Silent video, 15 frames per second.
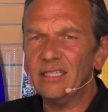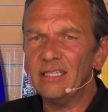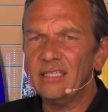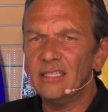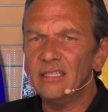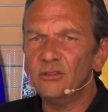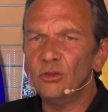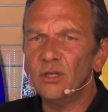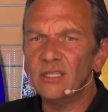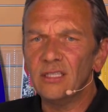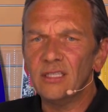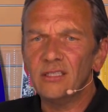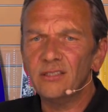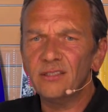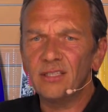hier nur an
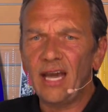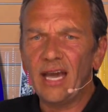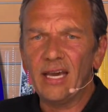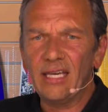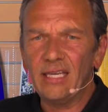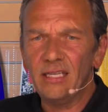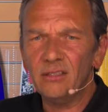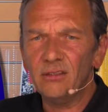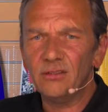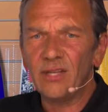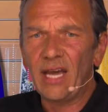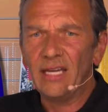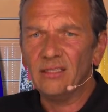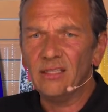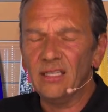den
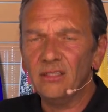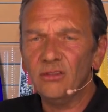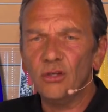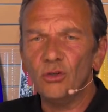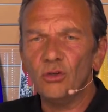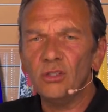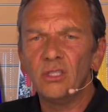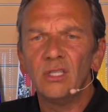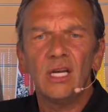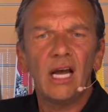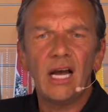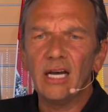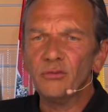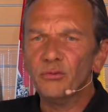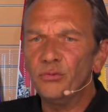3D-Druck,
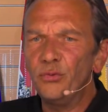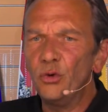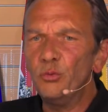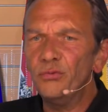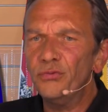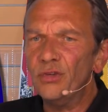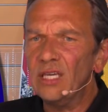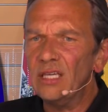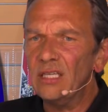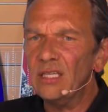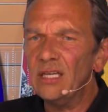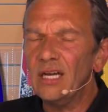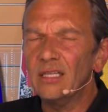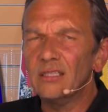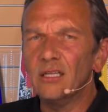an 5G,
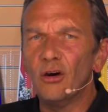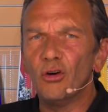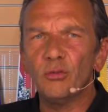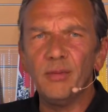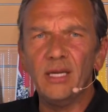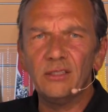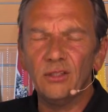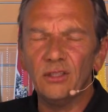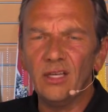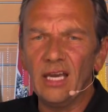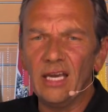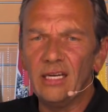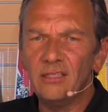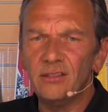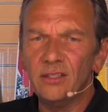an Augmented
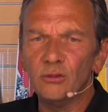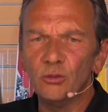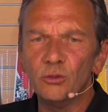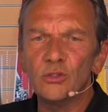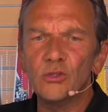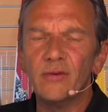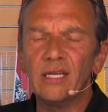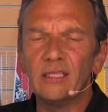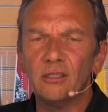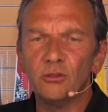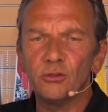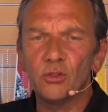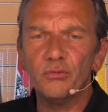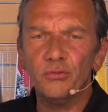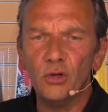Reality und so weiter
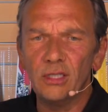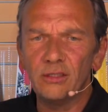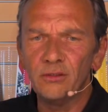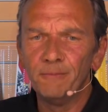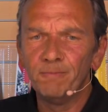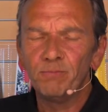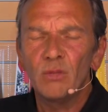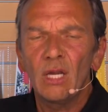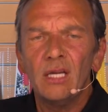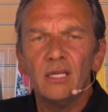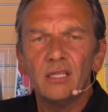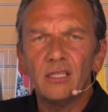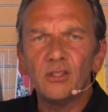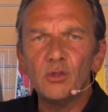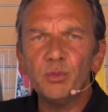und so fort.
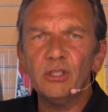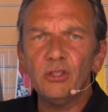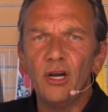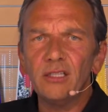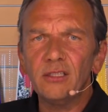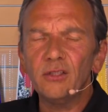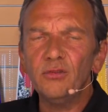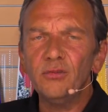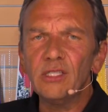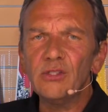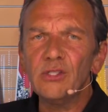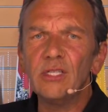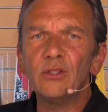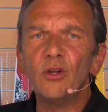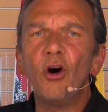Das bedeutet, wir
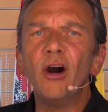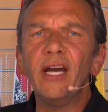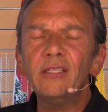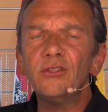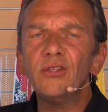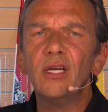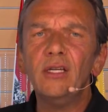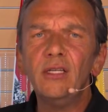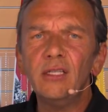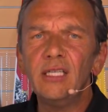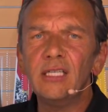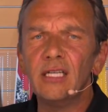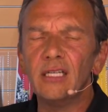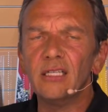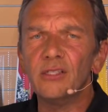sind heute
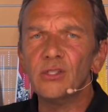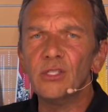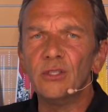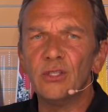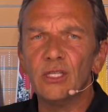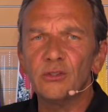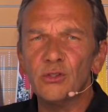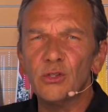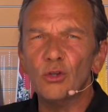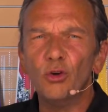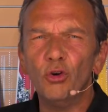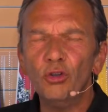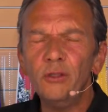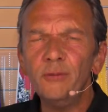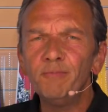in einer
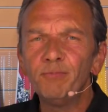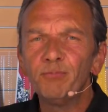Situation,